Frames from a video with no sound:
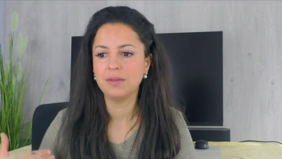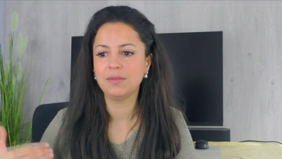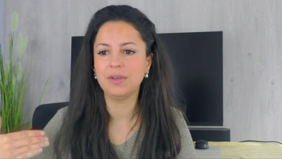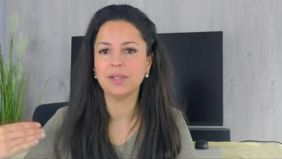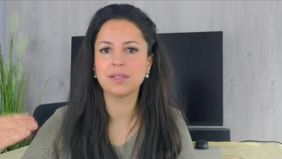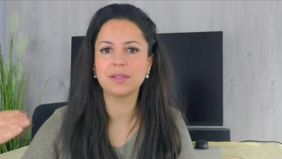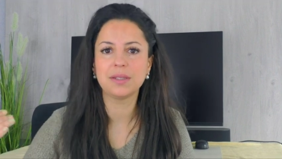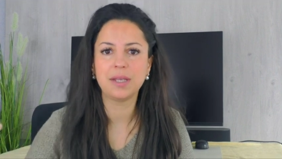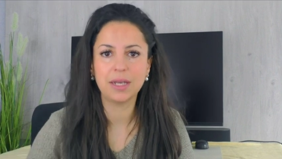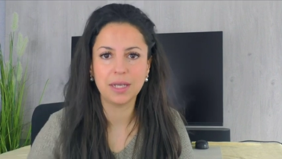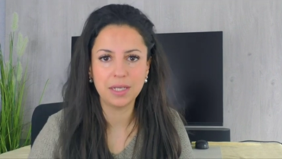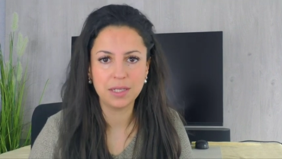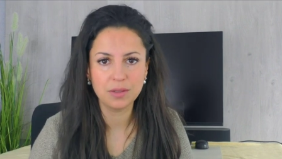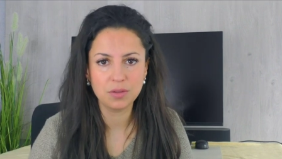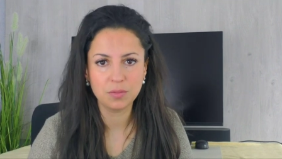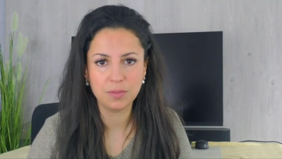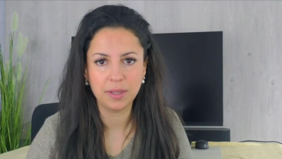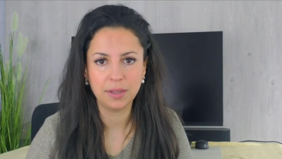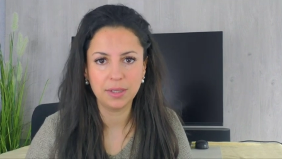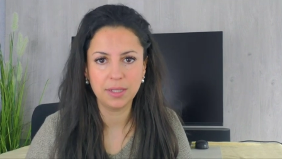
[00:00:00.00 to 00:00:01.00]
Was sage ich
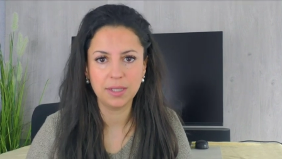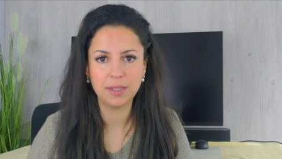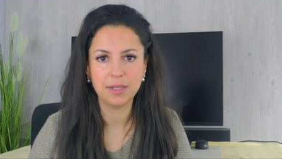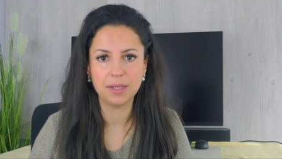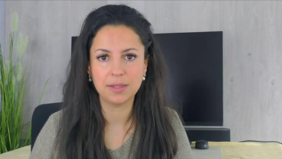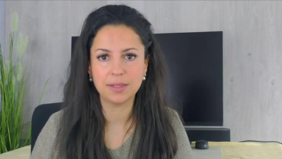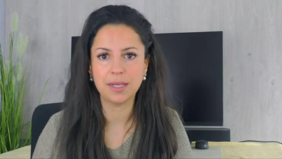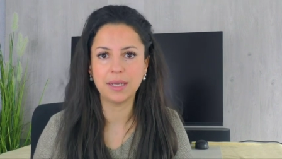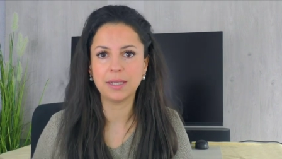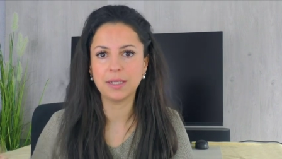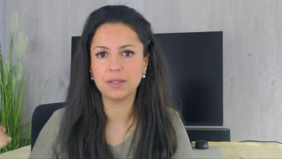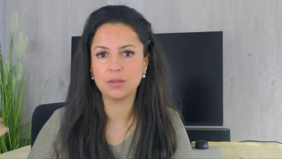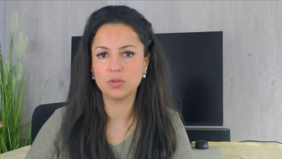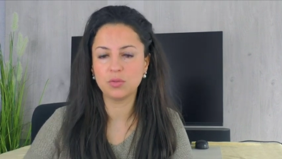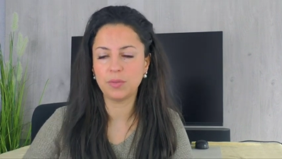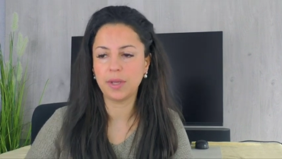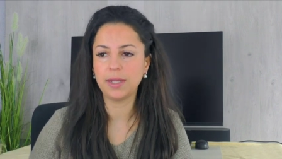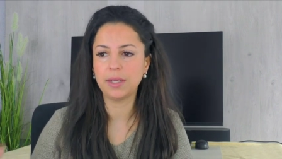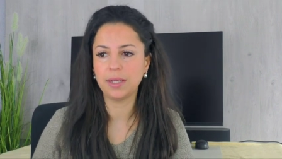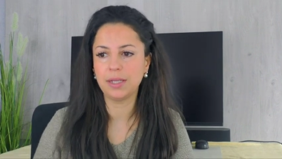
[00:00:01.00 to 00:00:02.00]
zu meinen Kindern? Sage ich
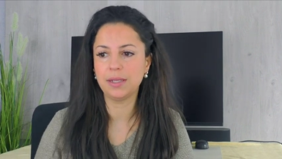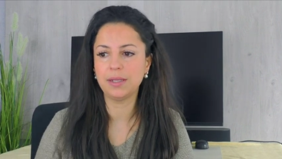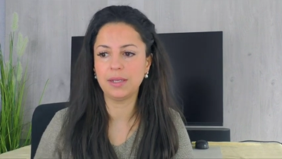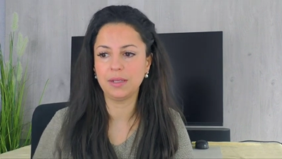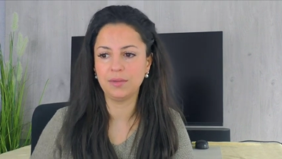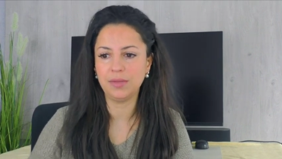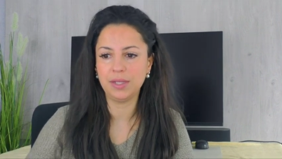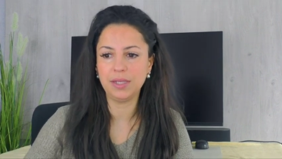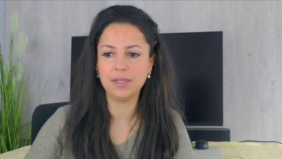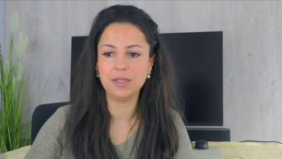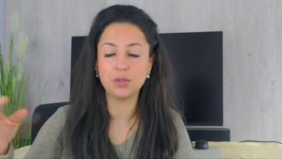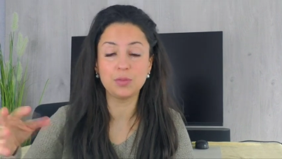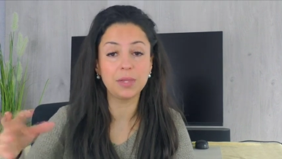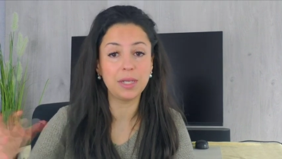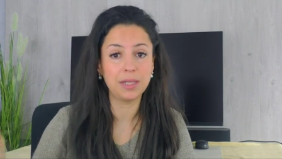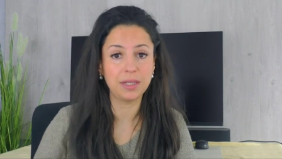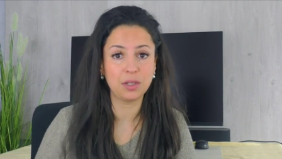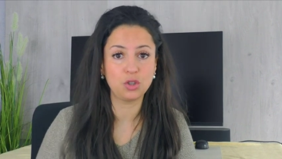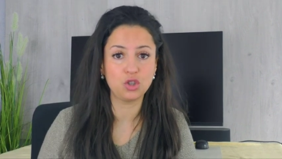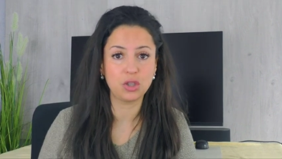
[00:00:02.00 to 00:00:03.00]
zu meinen Kindern, wenn die sich mit
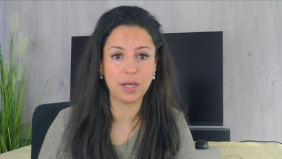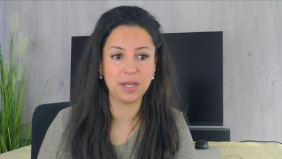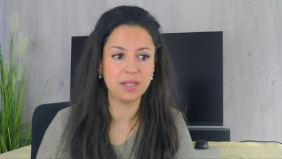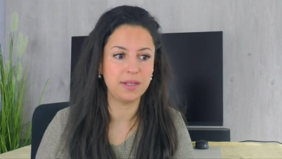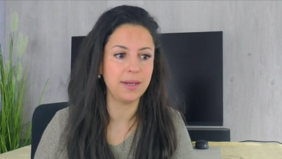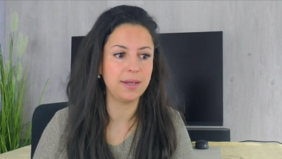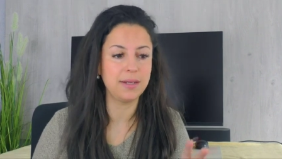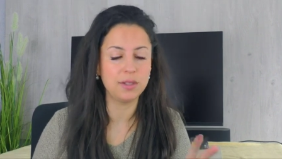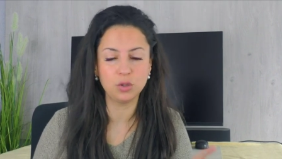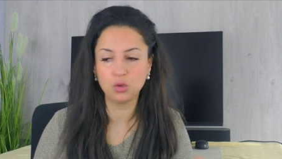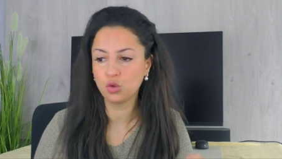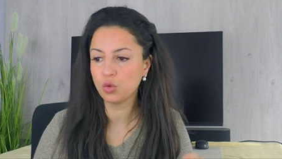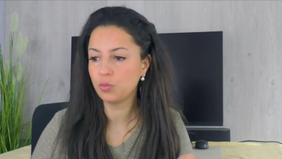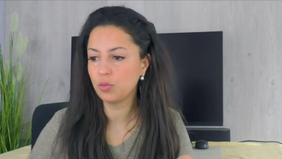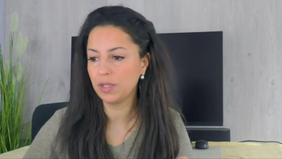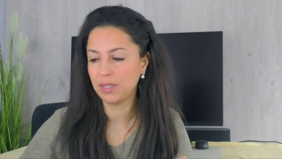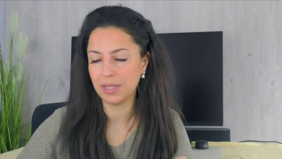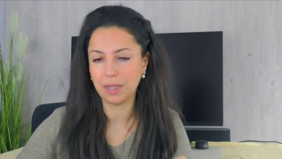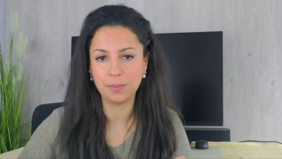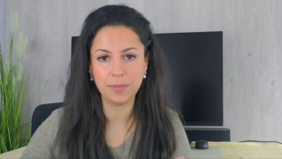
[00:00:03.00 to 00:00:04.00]
anderen streiten, ja, die sind dumm
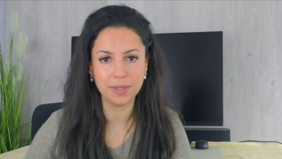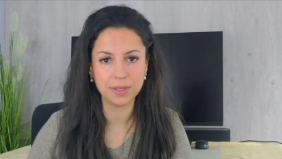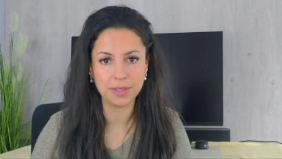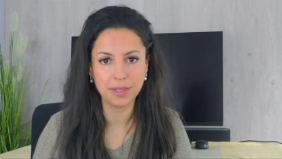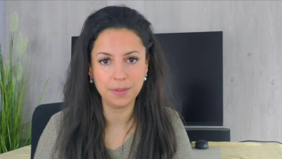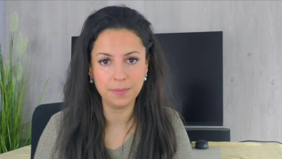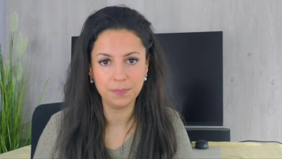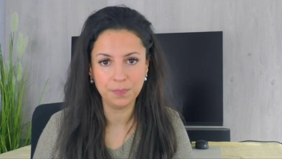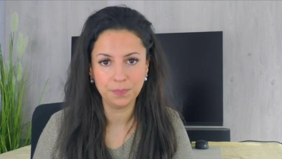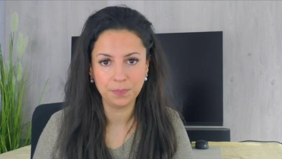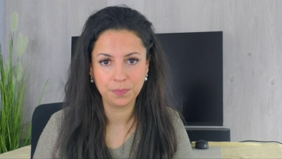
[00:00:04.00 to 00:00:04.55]
und die seid besser.